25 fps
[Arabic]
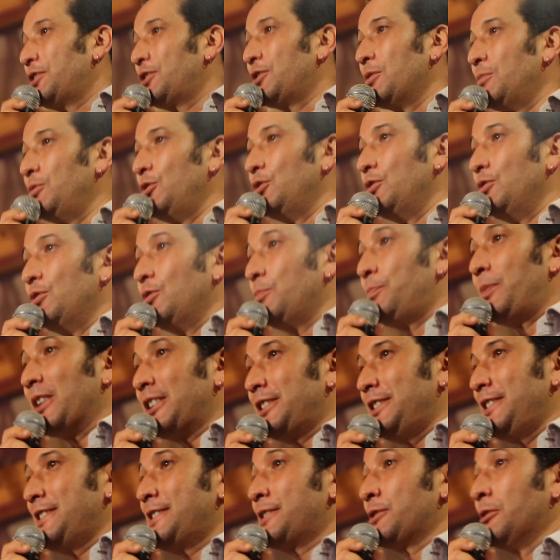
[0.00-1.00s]
ديال
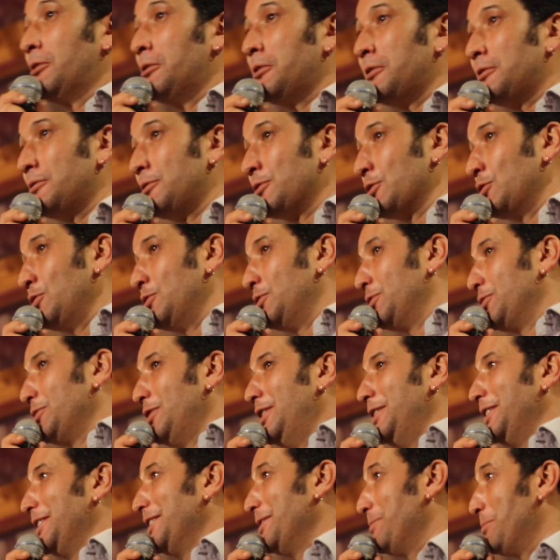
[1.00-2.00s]
الكتابه ديال
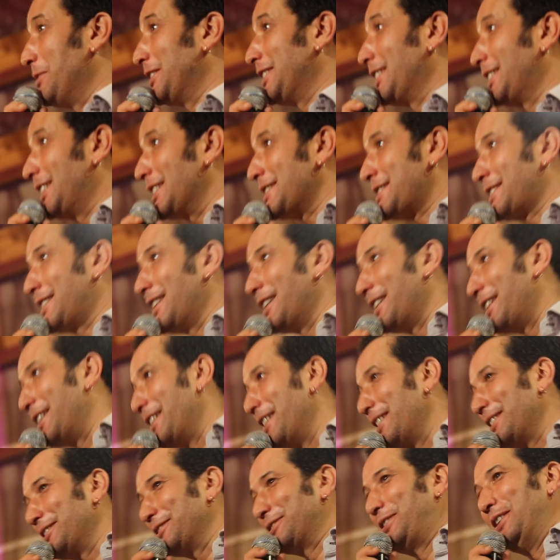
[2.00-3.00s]
لي
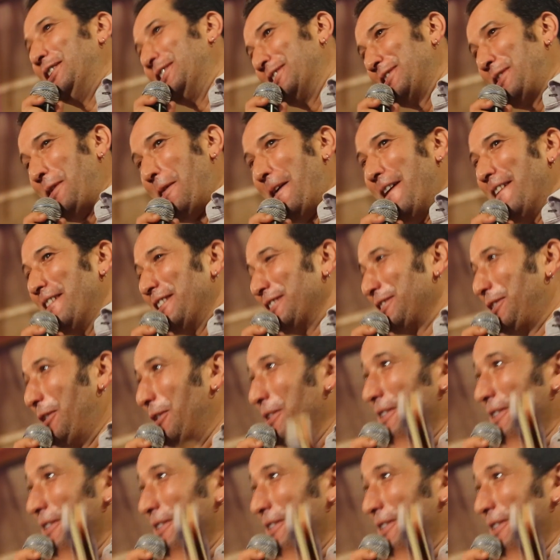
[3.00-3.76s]
كونترا ديال المهم